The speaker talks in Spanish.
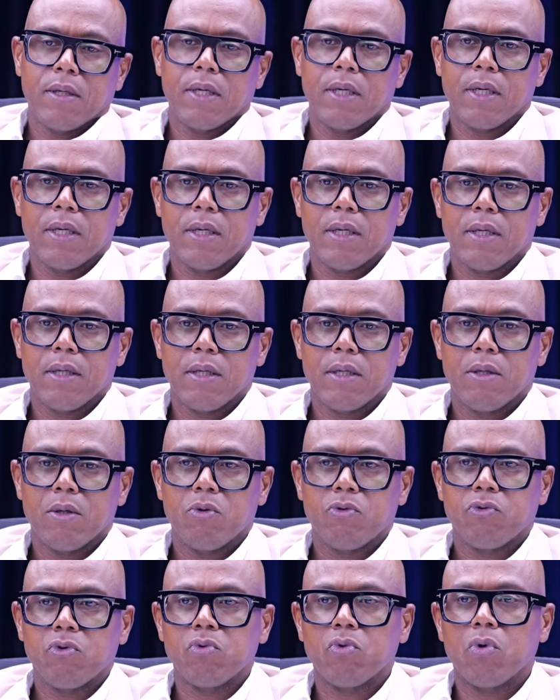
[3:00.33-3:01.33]
eh,
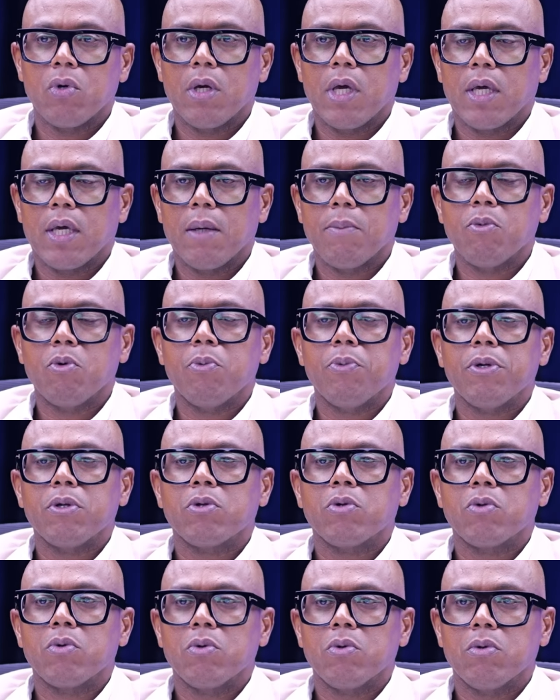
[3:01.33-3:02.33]
nosotros que hemos
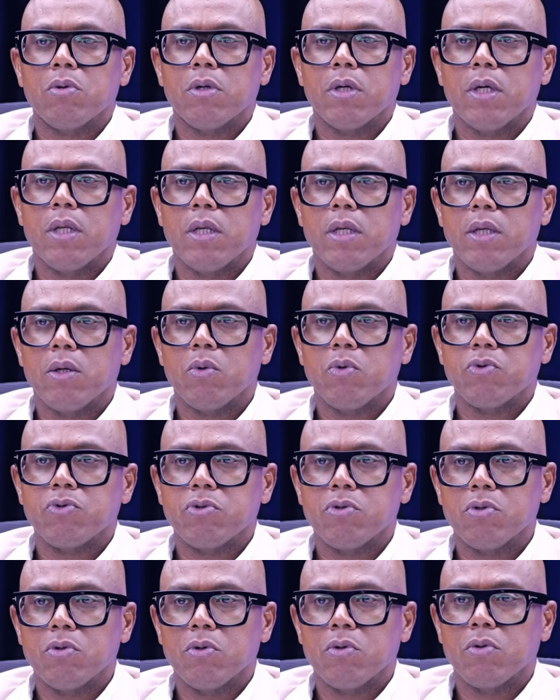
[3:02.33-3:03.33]
visto el
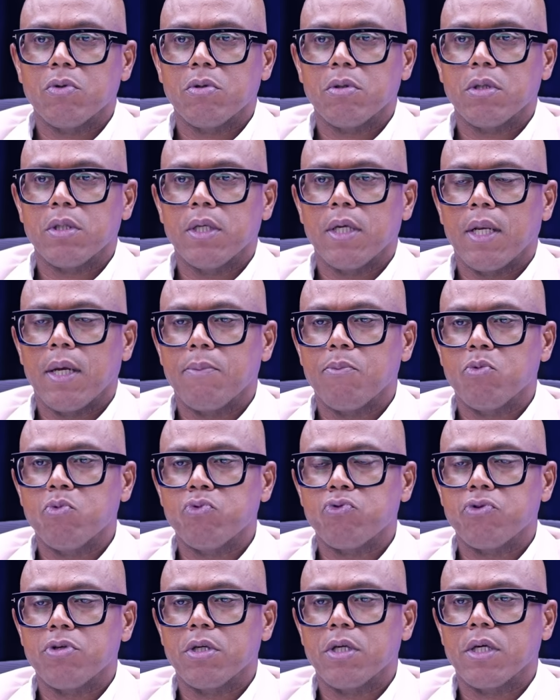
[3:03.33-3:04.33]
negocio de la
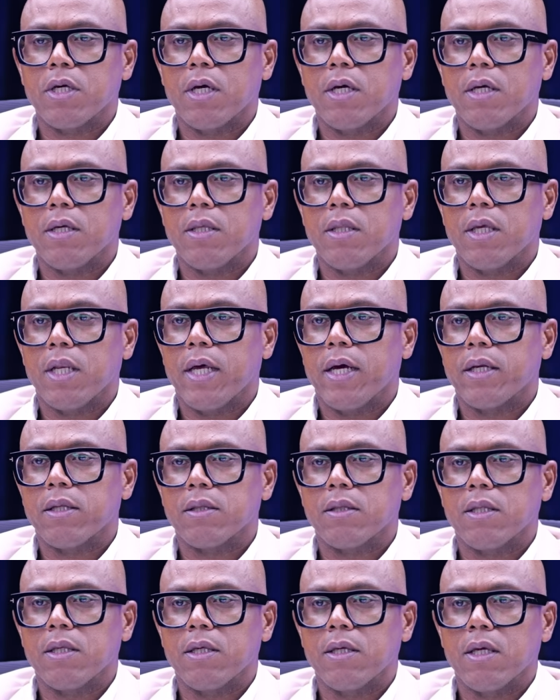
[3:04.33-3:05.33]
música y del
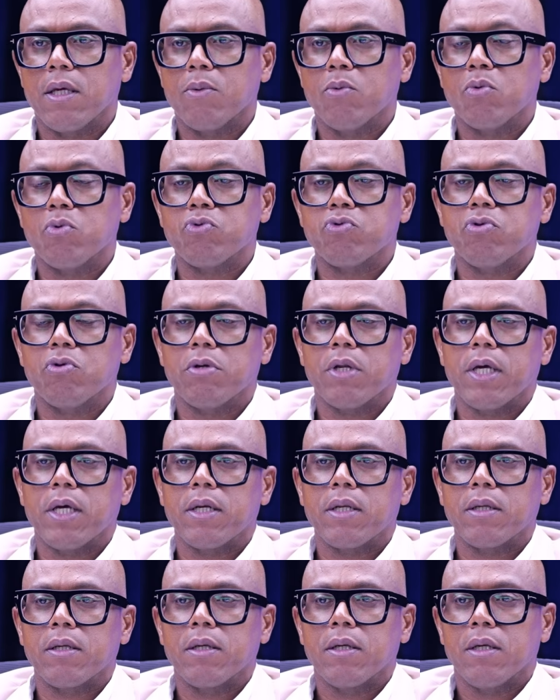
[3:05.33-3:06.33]
arte
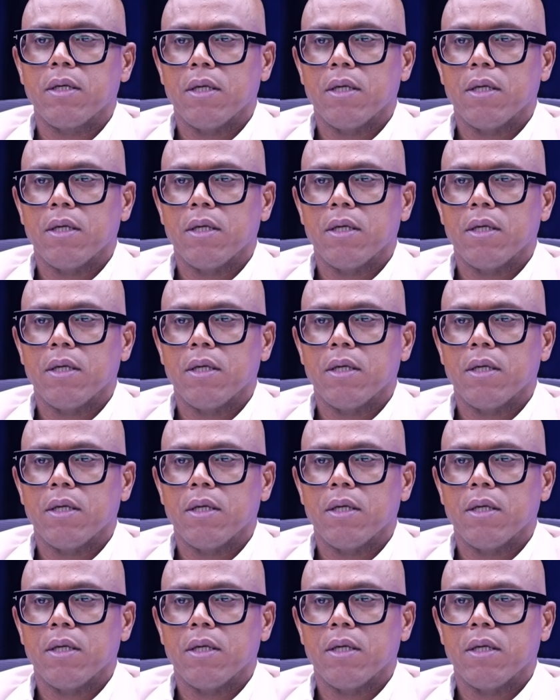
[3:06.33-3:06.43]
evolucionar